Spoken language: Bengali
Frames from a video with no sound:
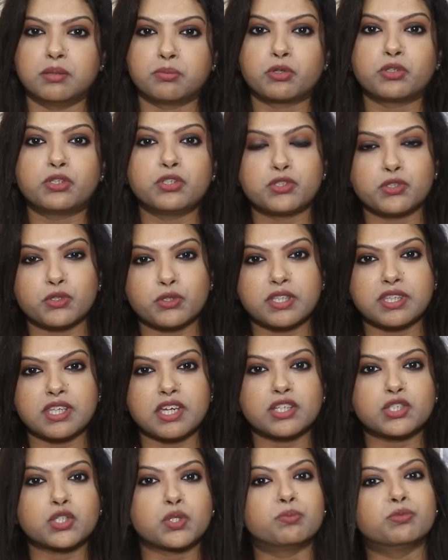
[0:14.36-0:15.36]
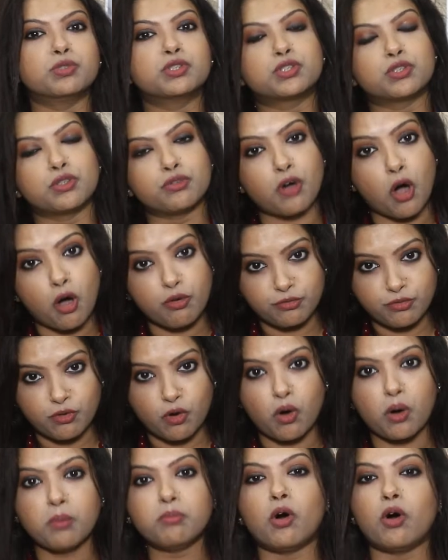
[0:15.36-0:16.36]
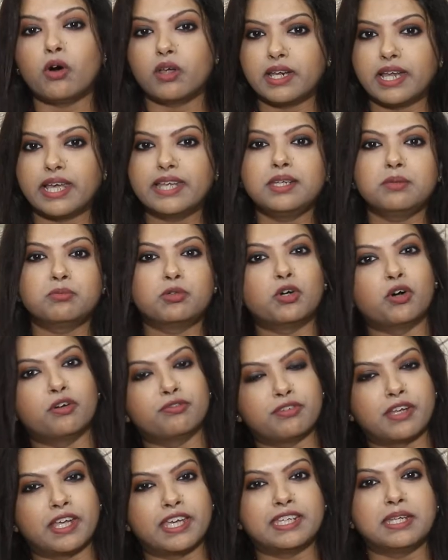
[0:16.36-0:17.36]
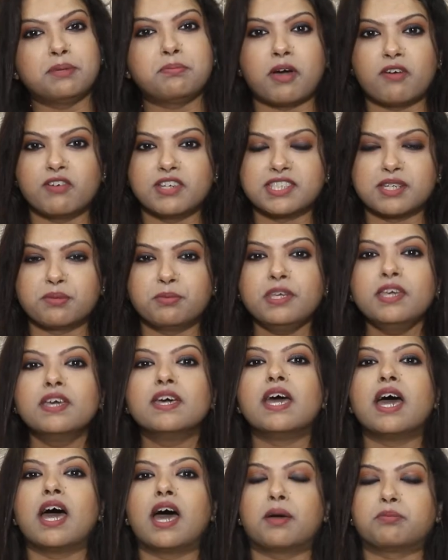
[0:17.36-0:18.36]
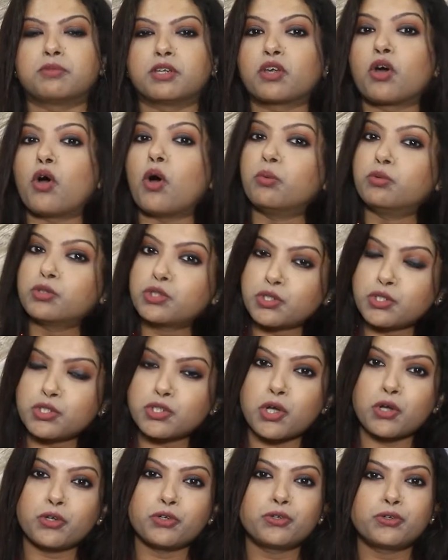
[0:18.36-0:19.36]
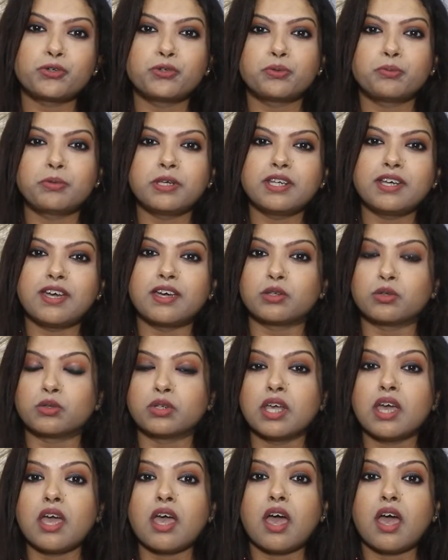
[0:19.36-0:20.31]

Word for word: প্রতিযোগিতার সমস্ত ফর্ম অনলাইন এবং অফলাইনে পাওয়া যাবে আপনারা অবশ্যই সংগ্রহ করবেন কারণ